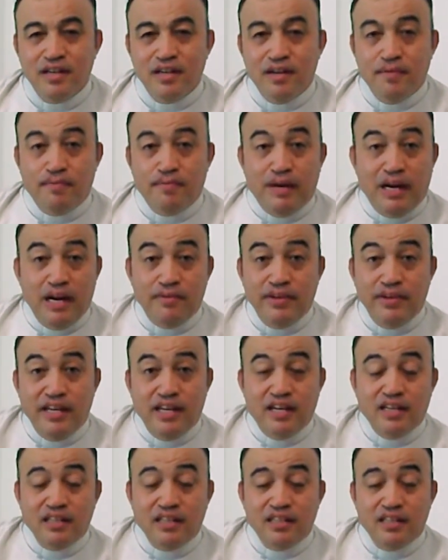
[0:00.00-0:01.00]
para
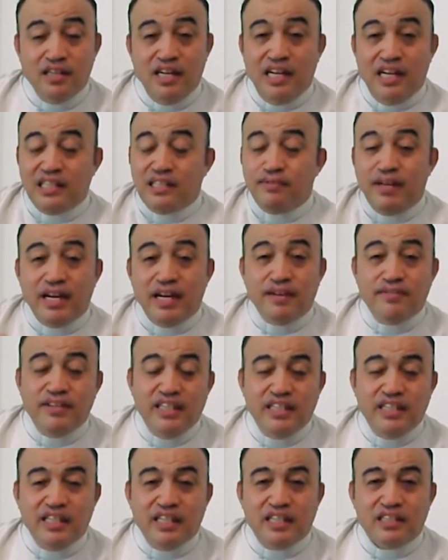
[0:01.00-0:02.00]
ver las
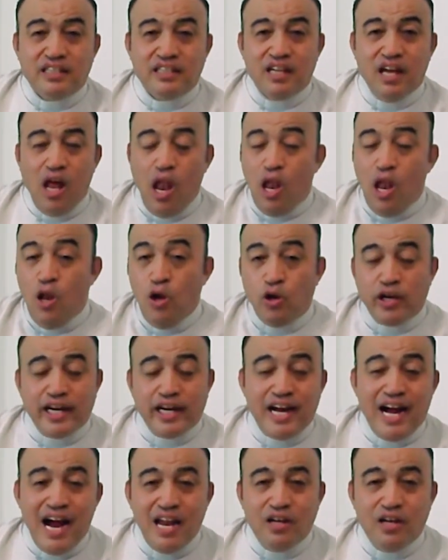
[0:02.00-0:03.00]
maravillas, los
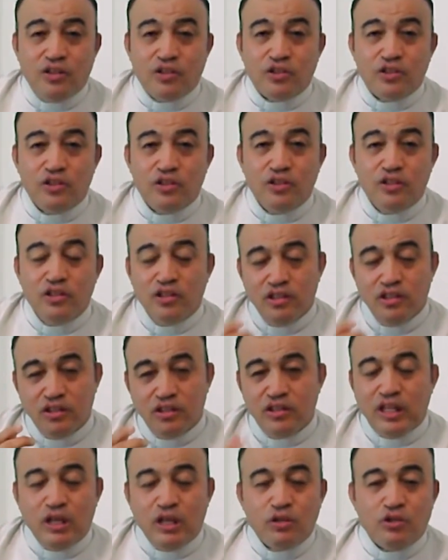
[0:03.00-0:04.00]
regalos
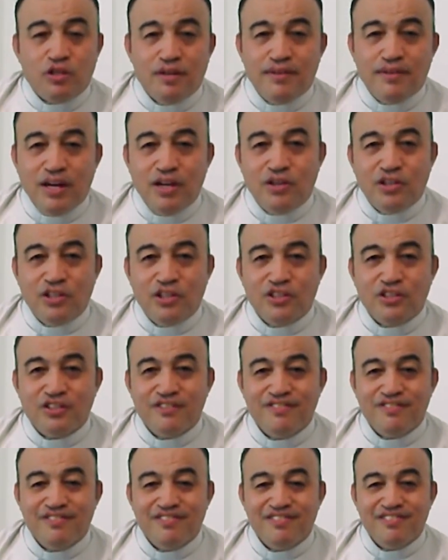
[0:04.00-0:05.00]
de nuestro amado
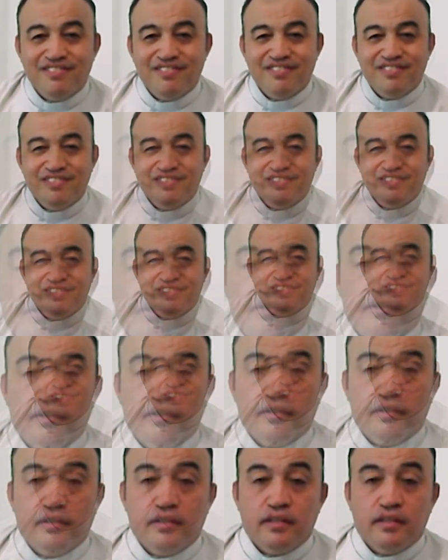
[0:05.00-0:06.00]
Dios.
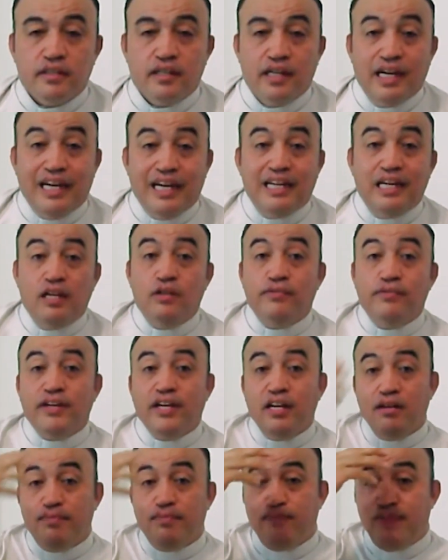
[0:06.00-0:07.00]
En el nombre
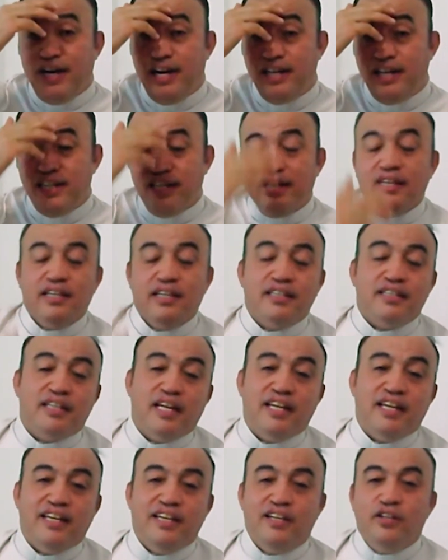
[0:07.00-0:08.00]
del Padre,
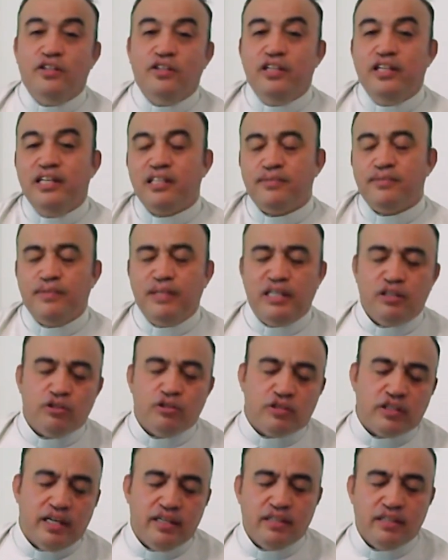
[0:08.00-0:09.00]
del Hijo, del Espíritu
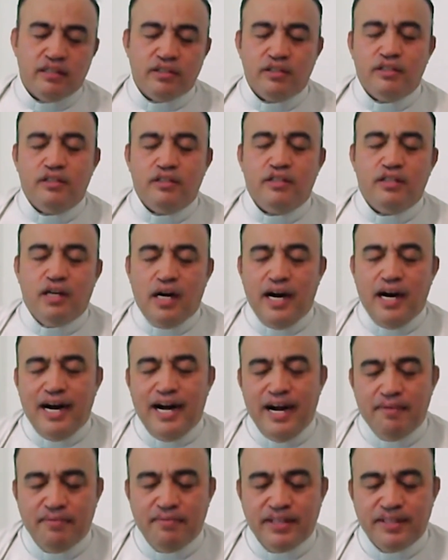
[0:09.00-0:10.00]
Santo.
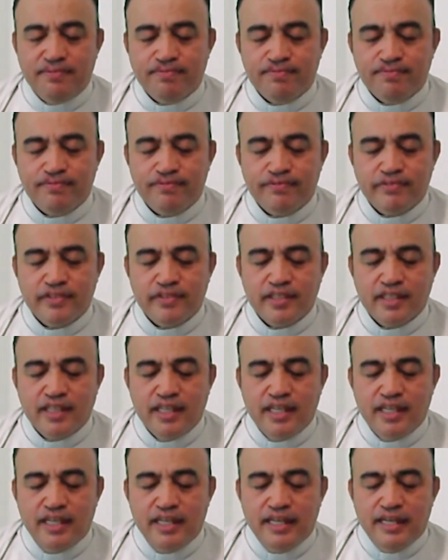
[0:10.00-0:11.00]

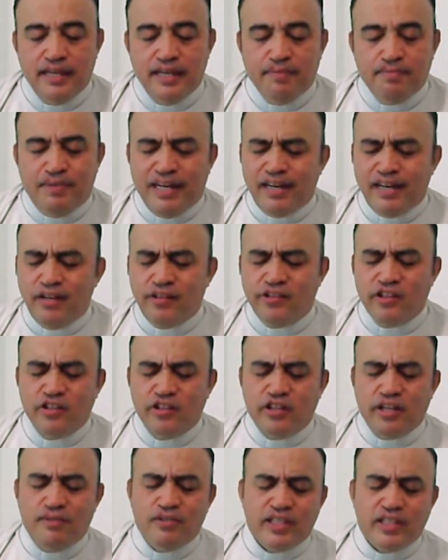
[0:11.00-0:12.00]
Amén. Padre del Señor,
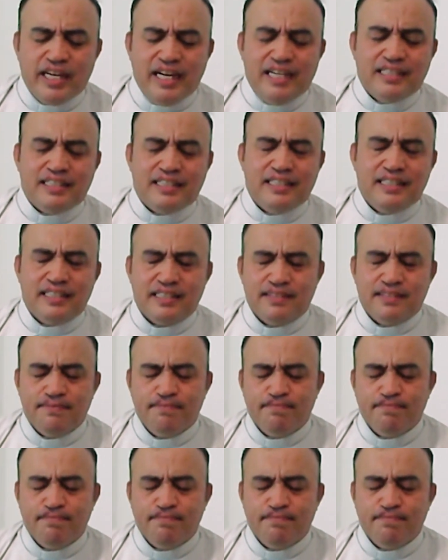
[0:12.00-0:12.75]
te damos gracias.